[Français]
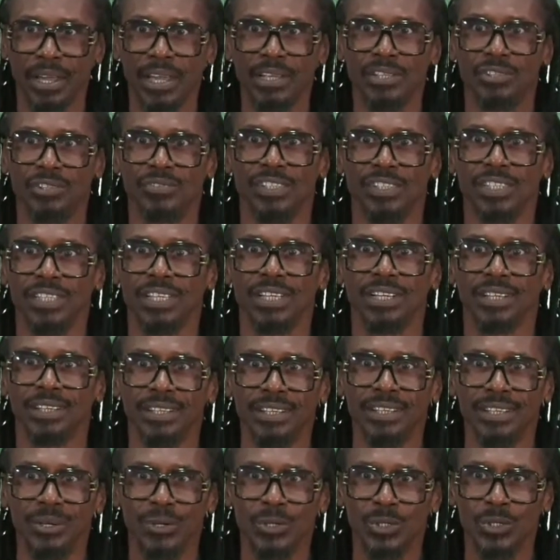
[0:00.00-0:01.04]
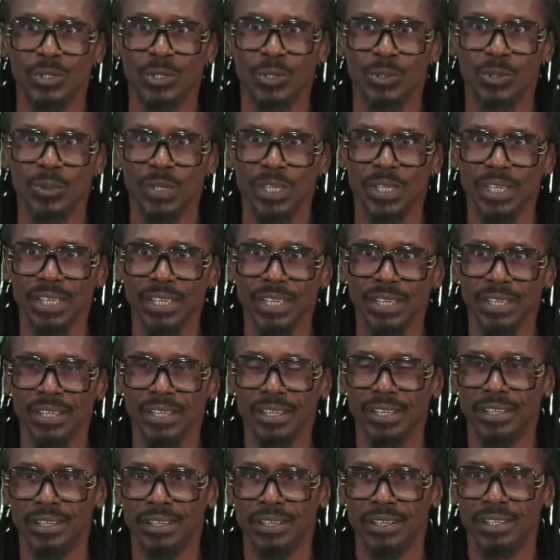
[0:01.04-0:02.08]
Après, je veux dire, euh, aujourd'hui,
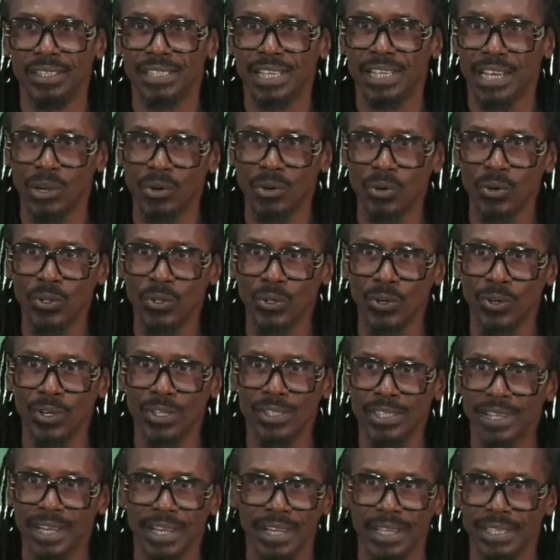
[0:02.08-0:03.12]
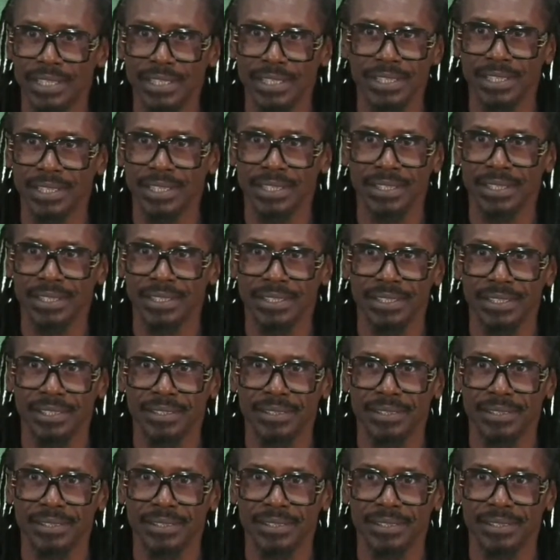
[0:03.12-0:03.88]
euh, c'est la concurrence en réalité.